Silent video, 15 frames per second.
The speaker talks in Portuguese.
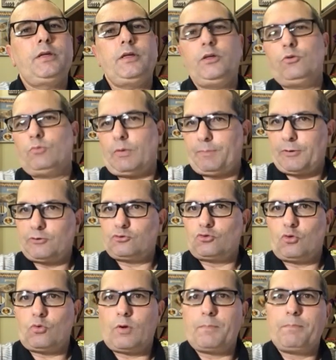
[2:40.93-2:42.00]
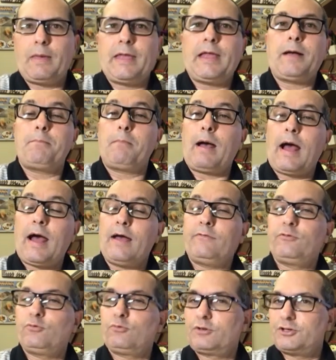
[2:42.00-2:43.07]
e uma pessoa bem
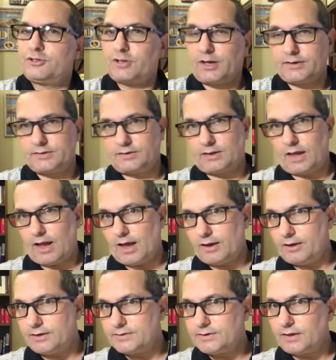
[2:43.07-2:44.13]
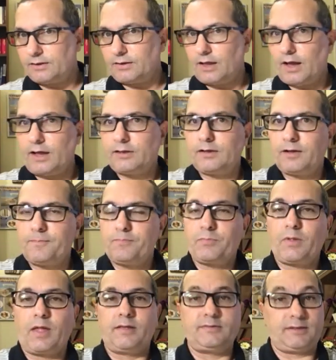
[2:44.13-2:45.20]
amável que já está ali sentada
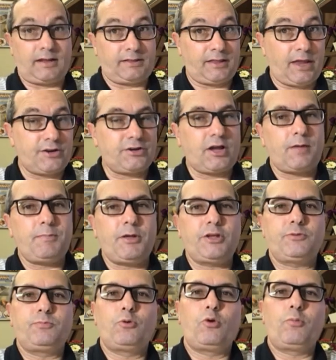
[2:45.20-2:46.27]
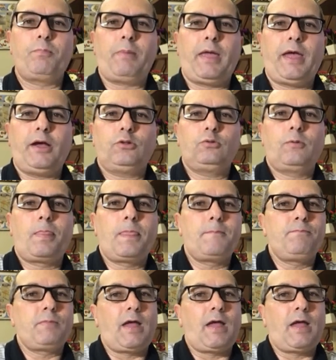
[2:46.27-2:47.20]
estrategicamente por perto